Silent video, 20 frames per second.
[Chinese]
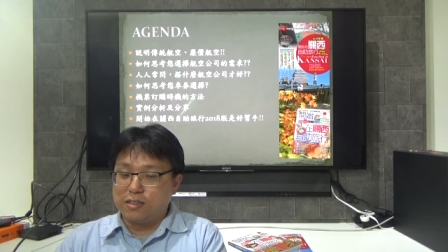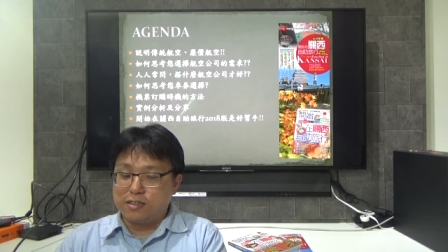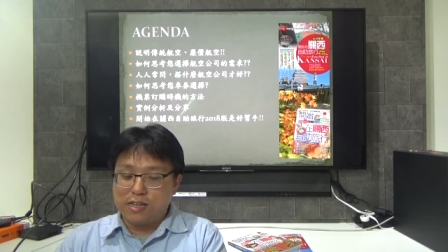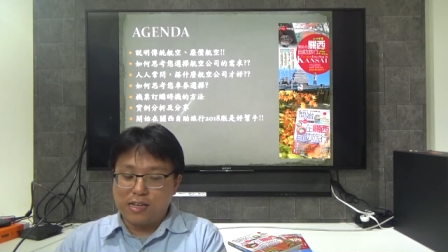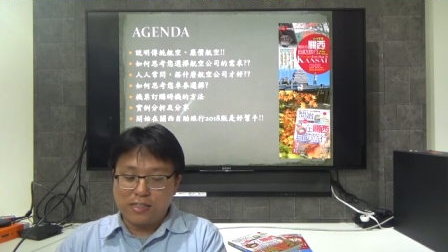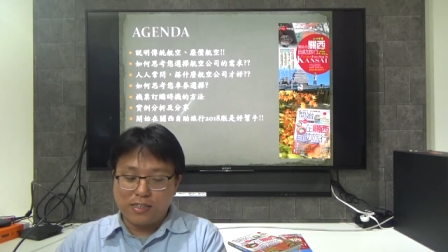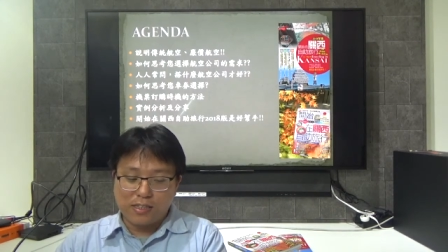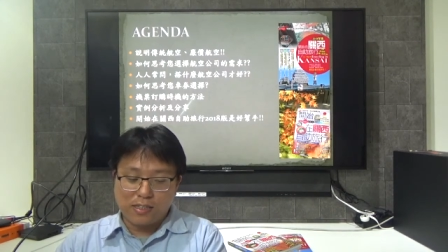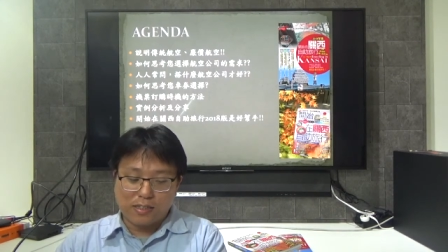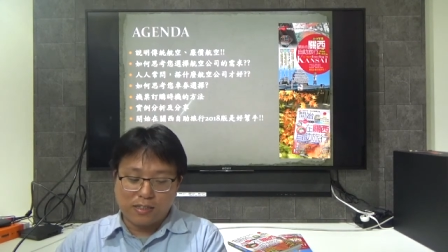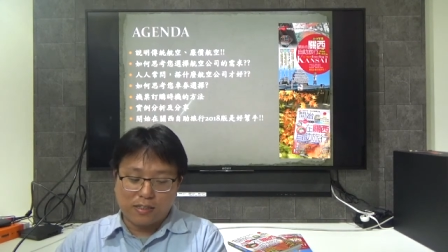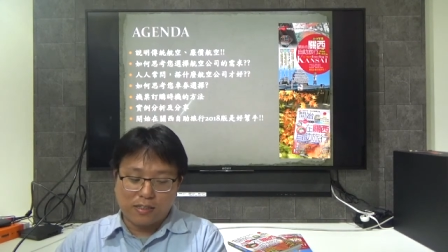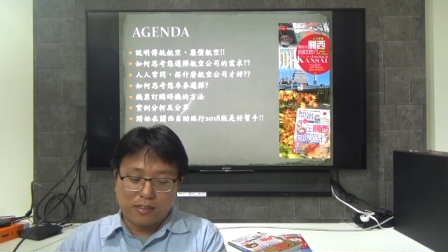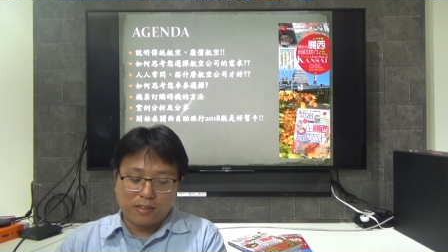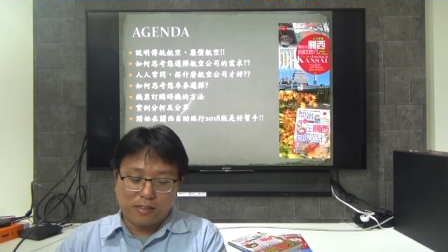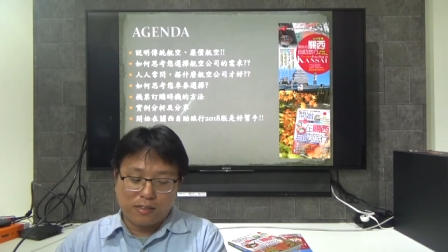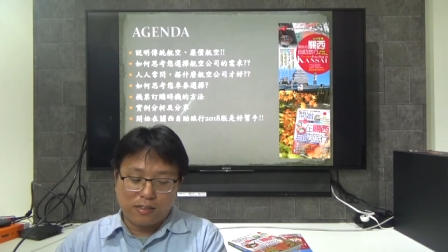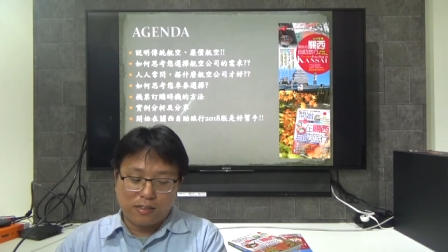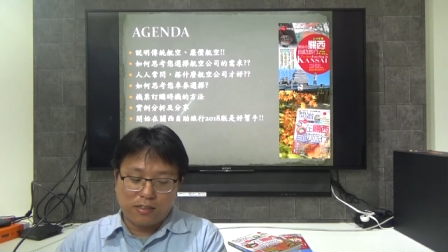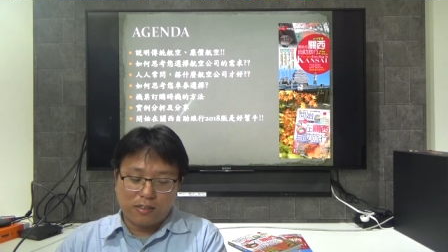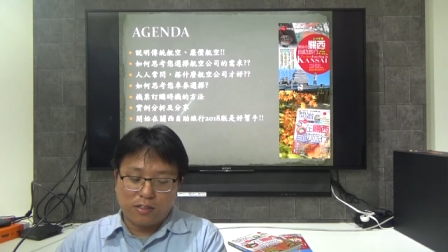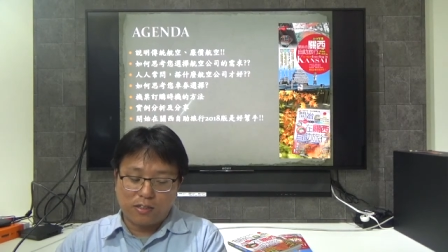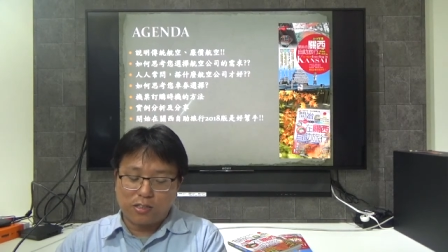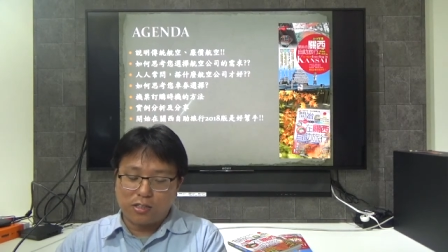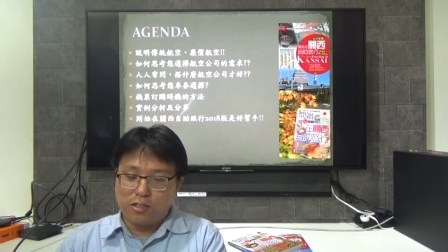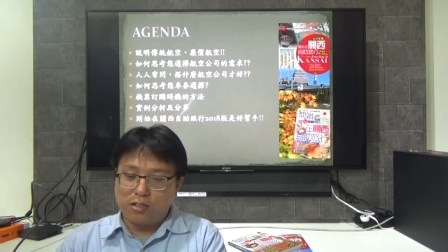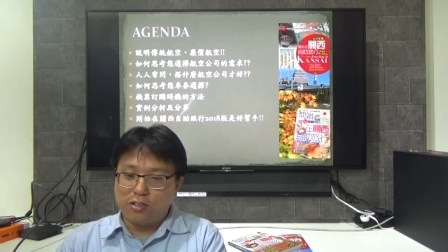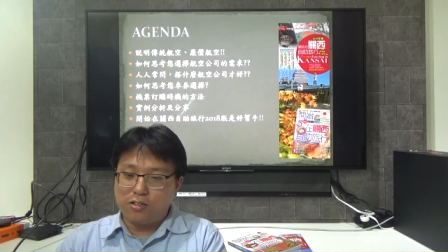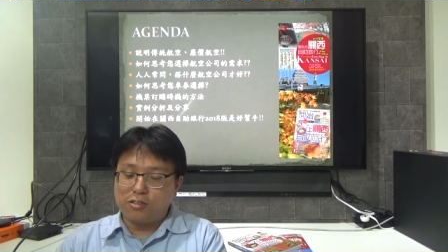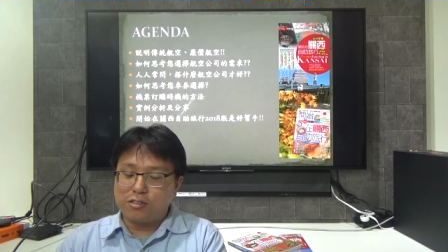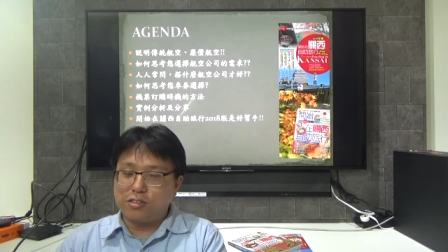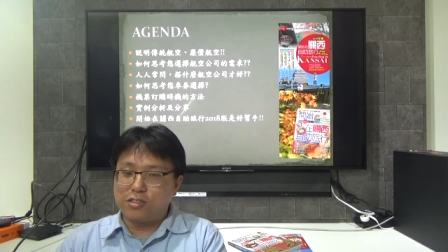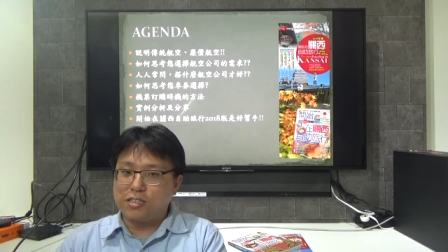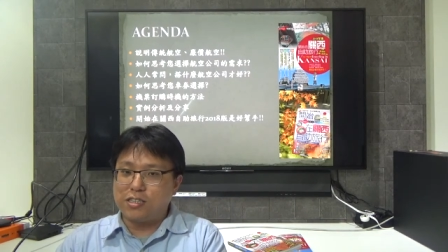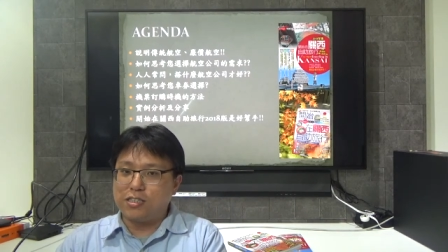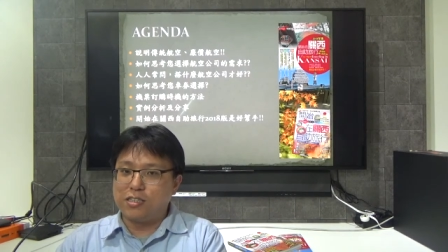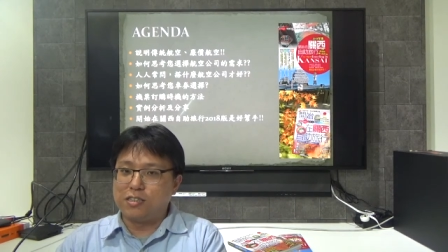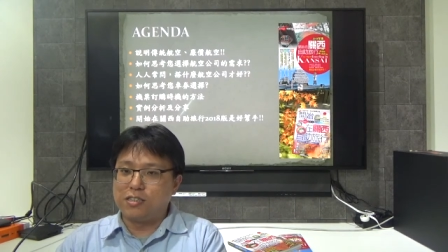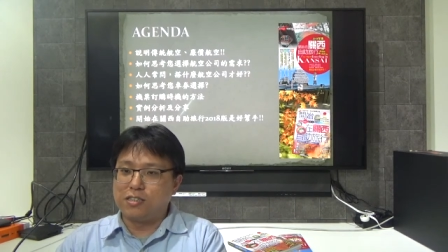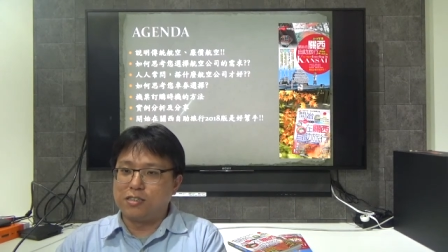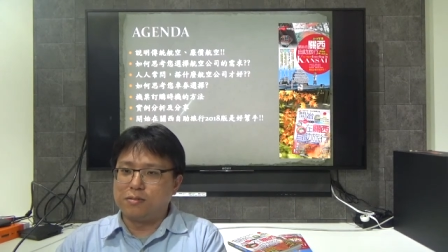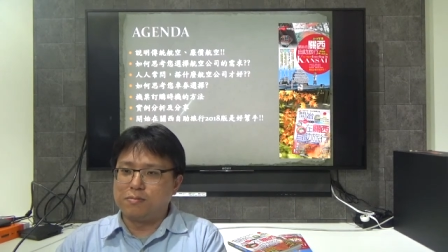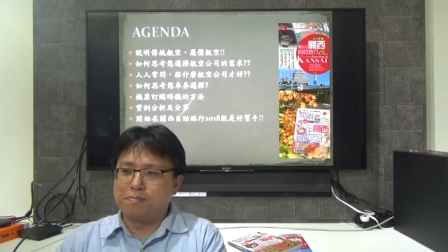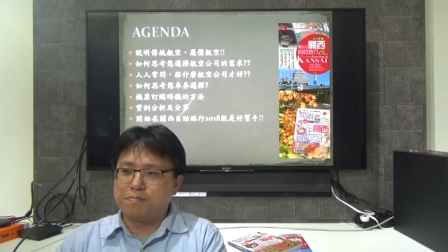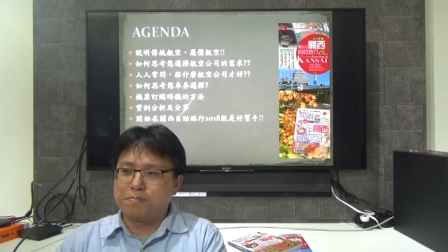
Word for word: 但是有时候就是